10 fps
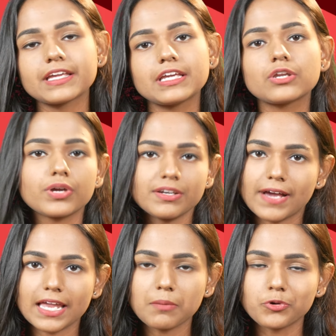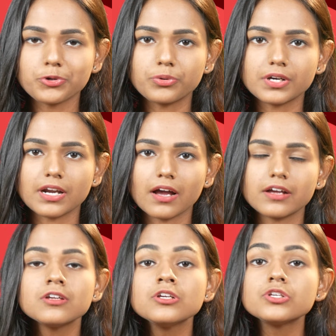ஹீரோயின் வேலை போட்டு கொடுக்குறாங்க
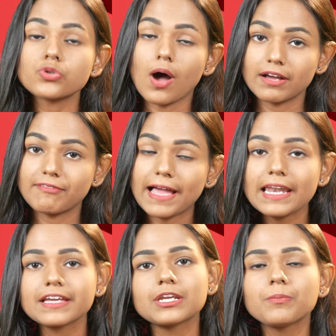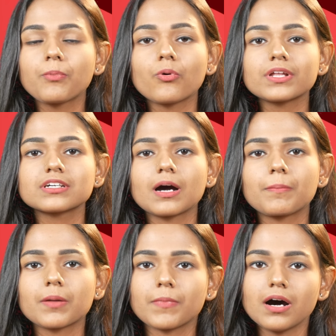ஸோ அங்க வேலைக்குன்னு போனதுக்கு
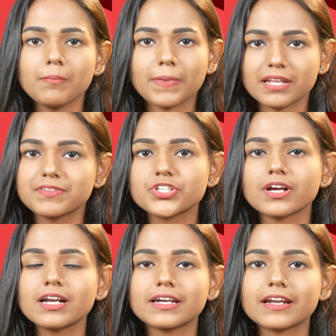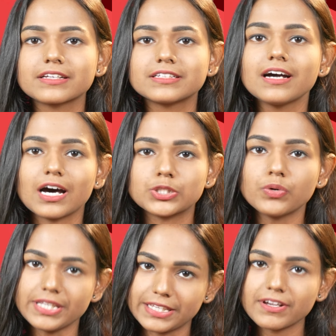அப்புறமா பல விஷயங்கள் நடக்குது
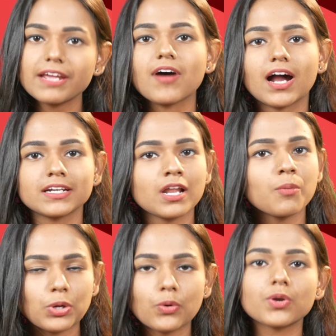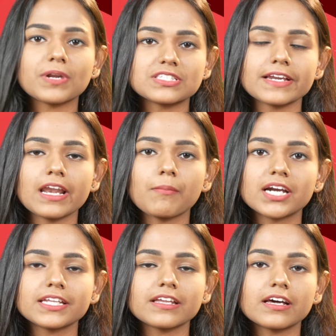அதுவும் இவரே வாண்டடா போய் ஒரு பிரச்சனையில
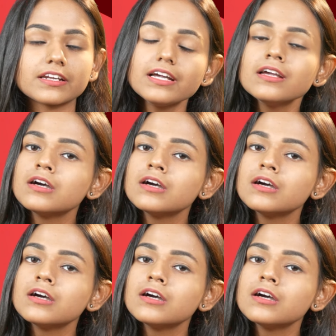மாட்டிக்கிறாரு